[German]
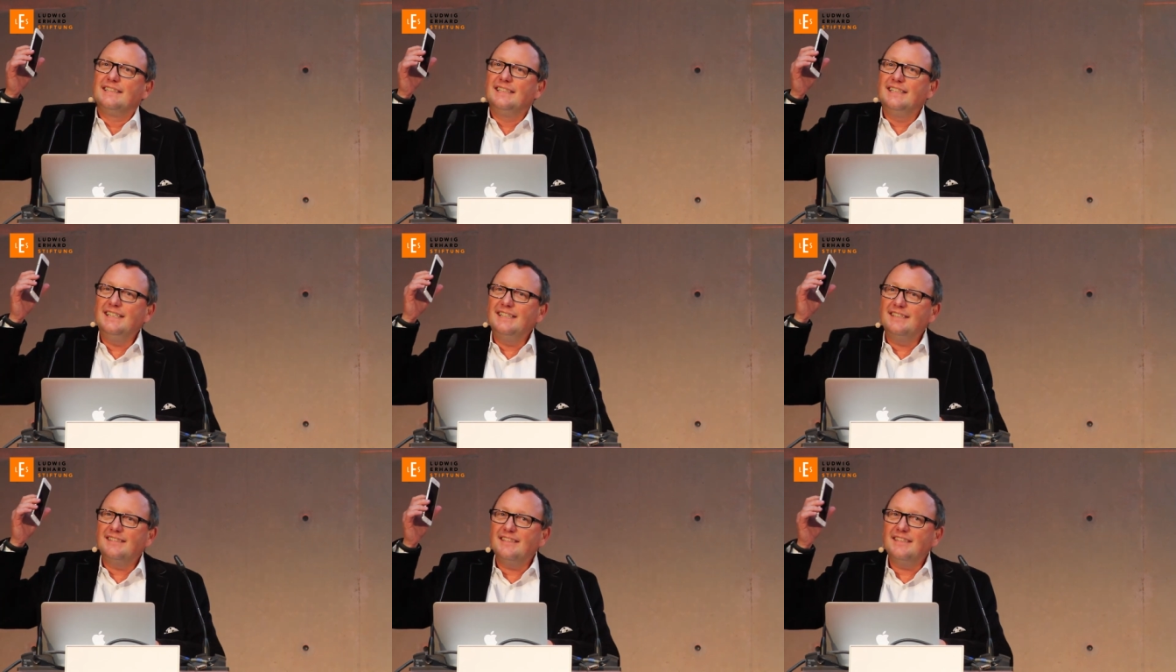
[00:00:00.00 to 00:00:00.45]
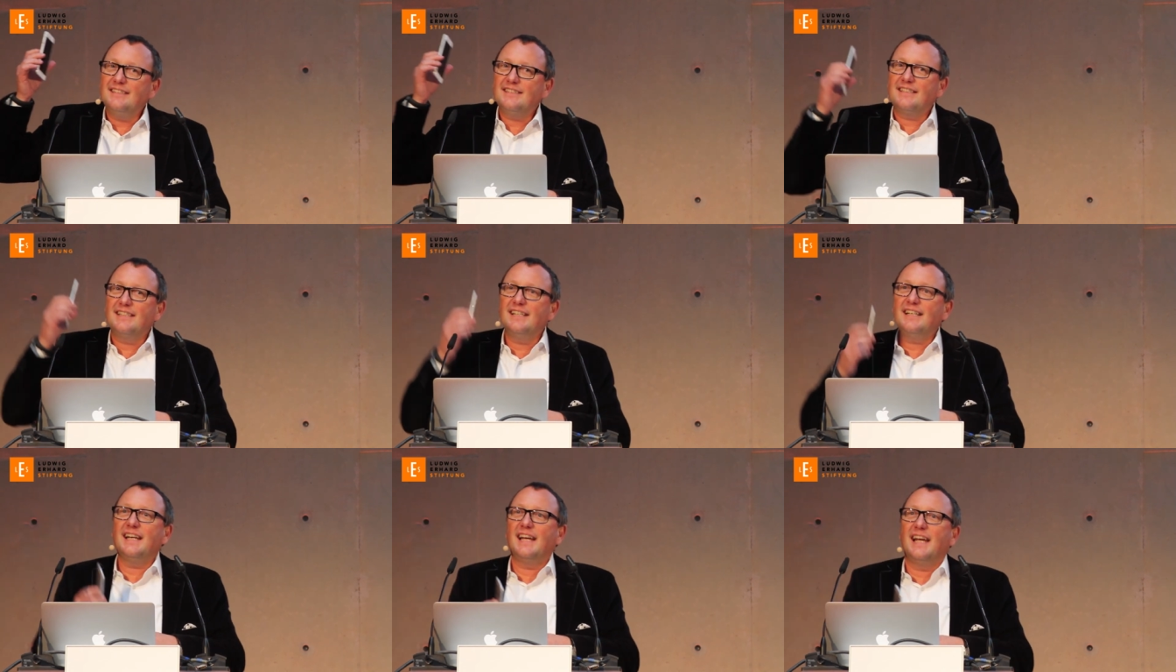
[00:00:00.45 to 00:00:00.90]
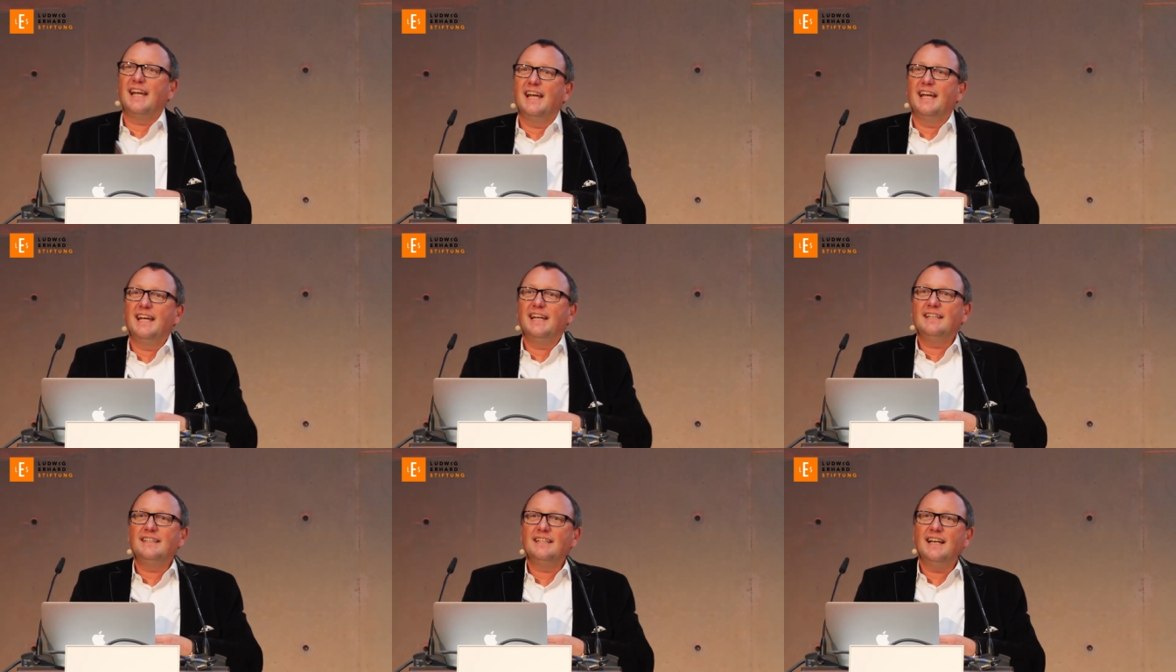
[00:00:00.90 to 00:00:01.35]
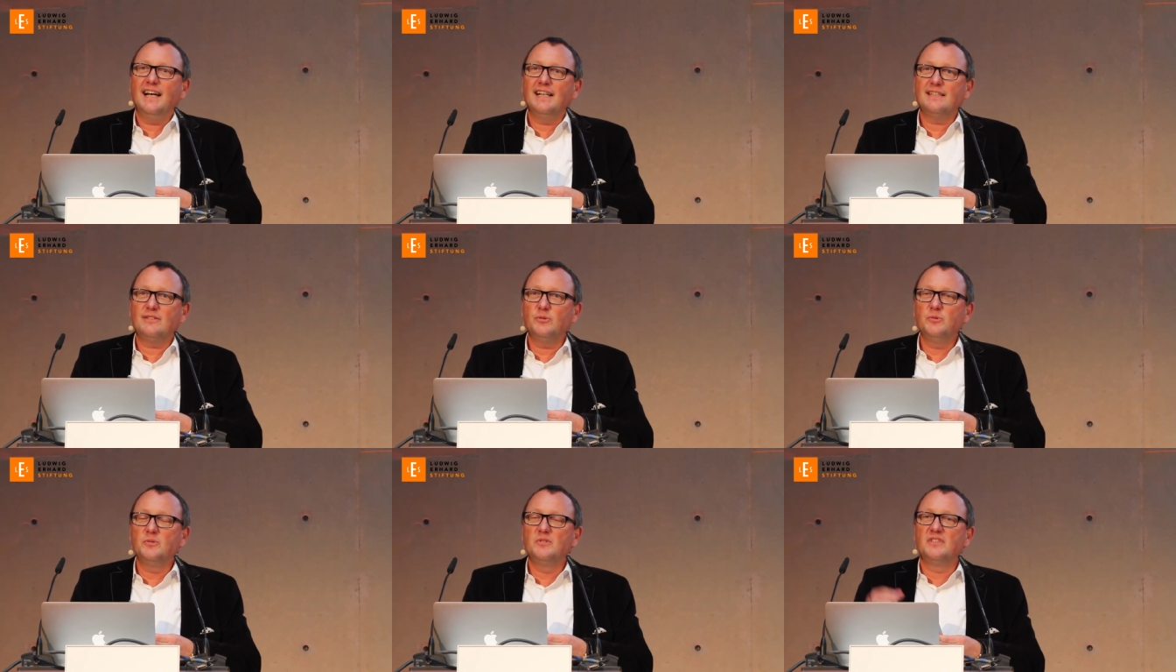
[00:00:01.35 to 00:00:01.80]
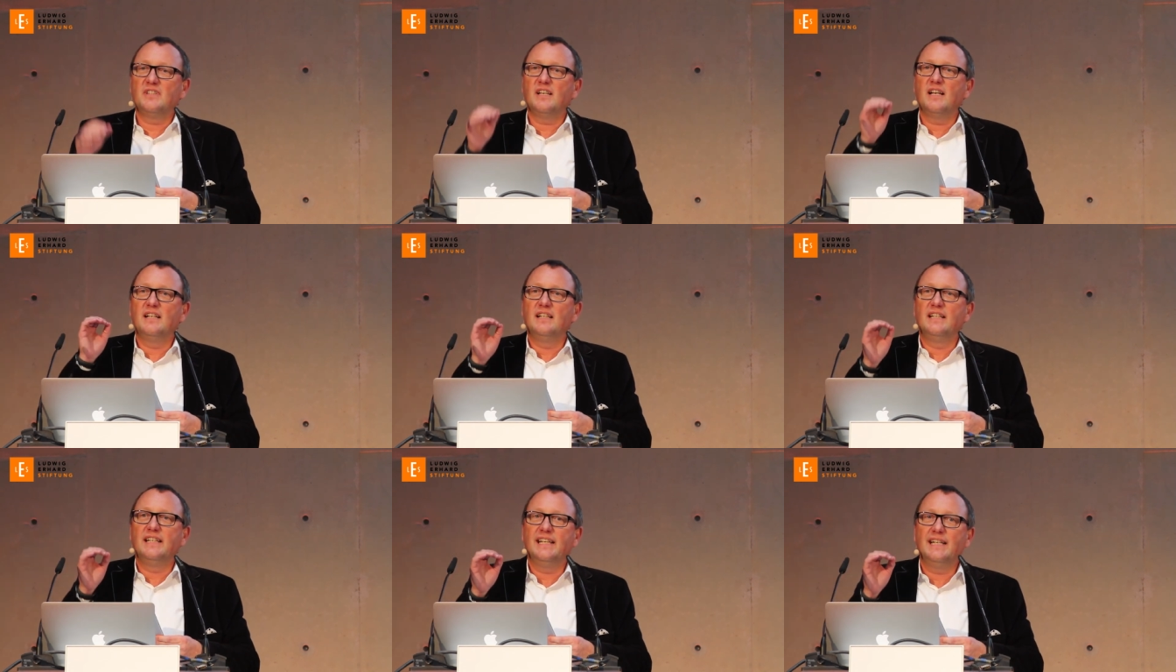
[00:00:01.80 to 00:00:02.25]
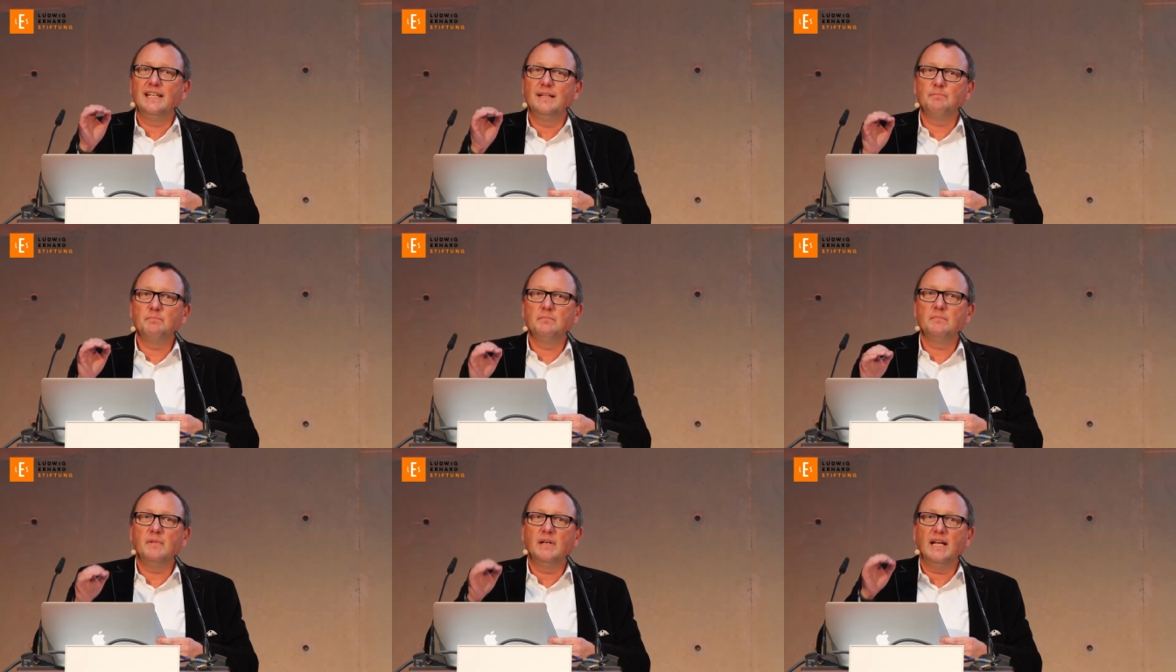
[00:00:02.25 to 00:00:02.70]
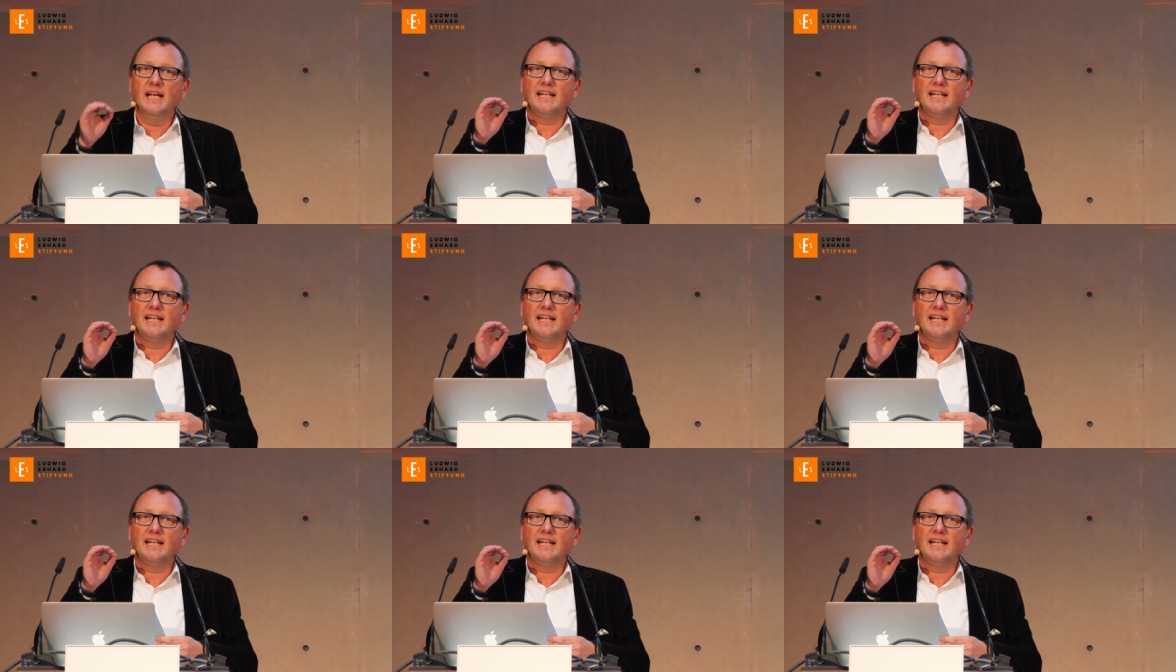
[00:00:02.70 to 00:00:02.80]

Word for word: Dieses Gerät hat unser Leben